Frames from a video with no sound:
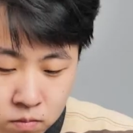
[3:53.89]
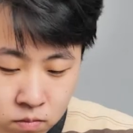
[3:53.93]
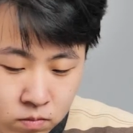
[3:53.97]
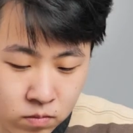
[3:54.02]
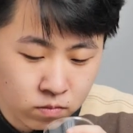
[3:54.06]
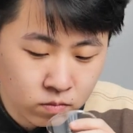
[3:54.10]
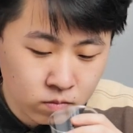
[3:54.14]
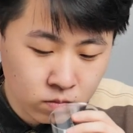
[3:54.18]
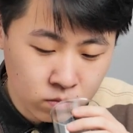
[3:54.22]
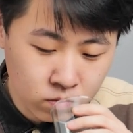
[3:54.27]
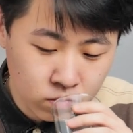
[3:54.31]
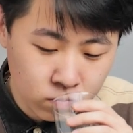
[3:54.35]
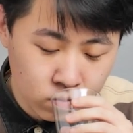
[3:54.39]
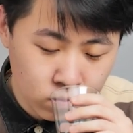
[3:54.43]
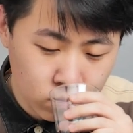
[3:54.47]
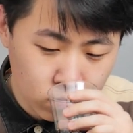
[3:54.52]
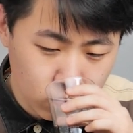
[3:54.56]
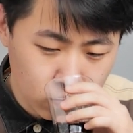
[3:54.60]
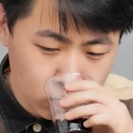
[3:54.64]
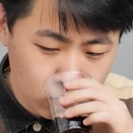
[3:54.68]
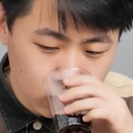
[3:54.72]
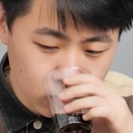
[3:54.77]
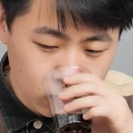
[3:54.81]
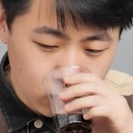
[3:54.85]
增加了
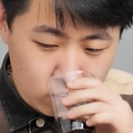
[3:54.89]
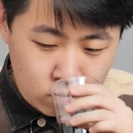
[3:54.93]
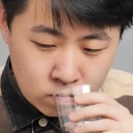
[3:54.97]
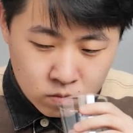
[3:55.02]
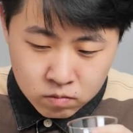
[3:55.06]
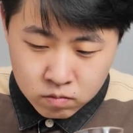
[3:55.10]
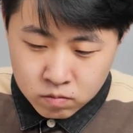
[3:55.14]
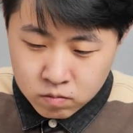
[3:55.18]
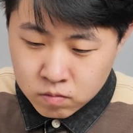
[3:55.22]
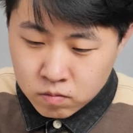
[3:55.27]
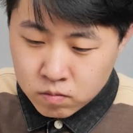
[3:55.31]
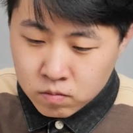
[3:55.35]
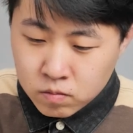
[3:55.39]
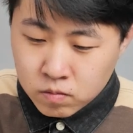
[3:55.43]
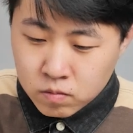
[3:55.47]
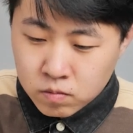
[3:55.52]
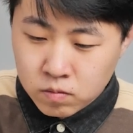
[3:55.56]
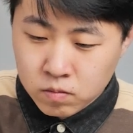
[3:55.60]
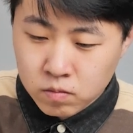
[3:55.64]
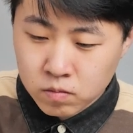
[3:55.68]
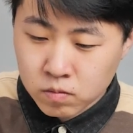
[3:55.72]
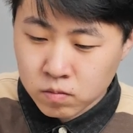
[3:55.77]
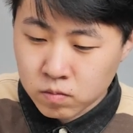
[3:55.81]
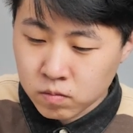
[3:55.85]
随机干扰项，
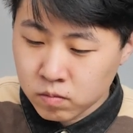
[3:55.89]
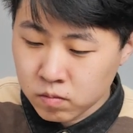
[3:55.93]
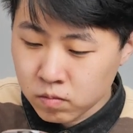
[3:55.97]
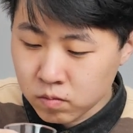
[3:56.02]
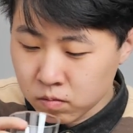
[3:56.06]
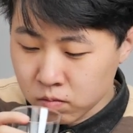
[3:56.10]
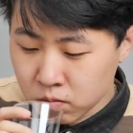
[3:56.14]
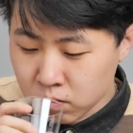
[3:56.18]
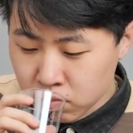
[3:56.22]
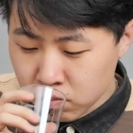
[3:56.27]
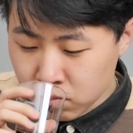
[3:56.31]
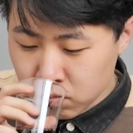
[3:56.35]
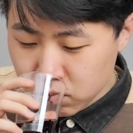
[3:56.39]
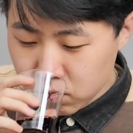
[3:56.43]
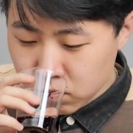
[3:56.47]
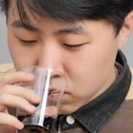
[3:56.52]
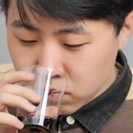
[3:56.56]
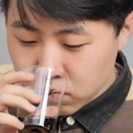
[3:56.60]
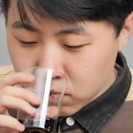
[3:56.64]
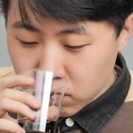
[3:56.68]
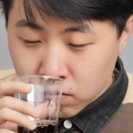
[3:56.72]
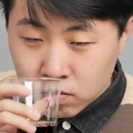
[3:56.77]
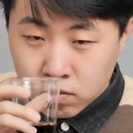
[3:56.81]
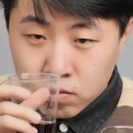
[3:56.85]
看似增加了难
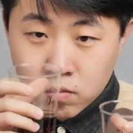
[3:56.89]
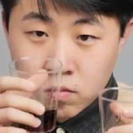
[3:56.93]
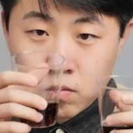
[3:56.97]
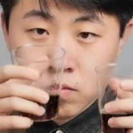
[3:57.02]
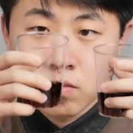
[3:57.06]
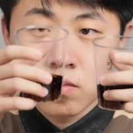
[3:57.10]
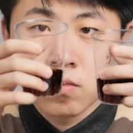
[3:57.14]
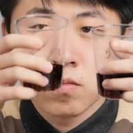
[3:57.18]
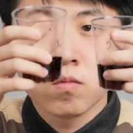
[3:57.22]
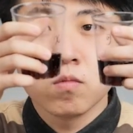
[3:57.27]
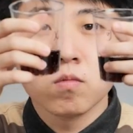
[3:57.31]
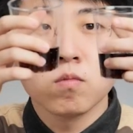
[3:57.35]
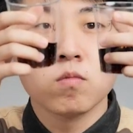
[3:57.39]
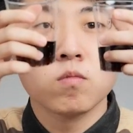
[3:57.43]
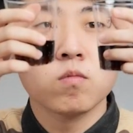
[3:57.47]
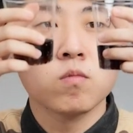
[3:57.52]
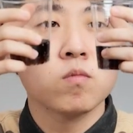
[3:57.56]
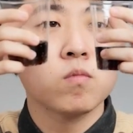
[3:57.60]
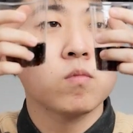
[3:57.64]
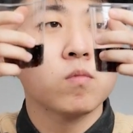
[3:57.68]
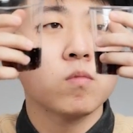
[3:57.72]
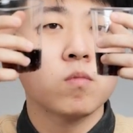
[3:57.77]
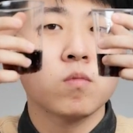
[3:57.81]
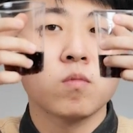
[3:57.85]
度，然而对于味
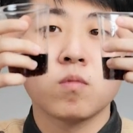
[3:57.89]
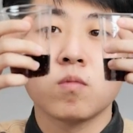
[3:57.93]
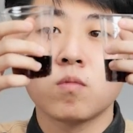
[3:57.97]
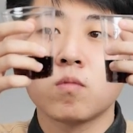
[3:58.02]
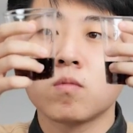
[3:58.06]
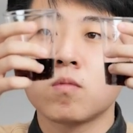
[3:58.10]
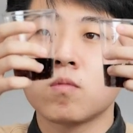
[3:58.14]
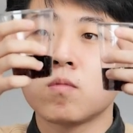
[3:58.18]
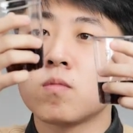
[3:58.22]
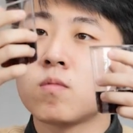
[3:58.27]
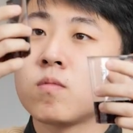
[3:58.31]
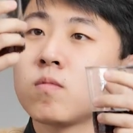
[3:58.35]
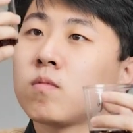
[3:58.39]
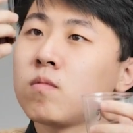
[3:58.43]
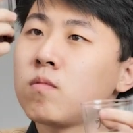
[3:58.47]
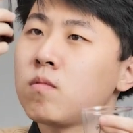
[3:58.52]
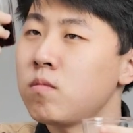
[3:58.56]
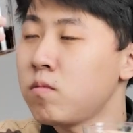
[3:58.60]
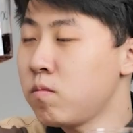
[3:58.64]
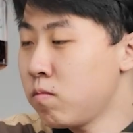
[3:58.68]
觉一般的人来说，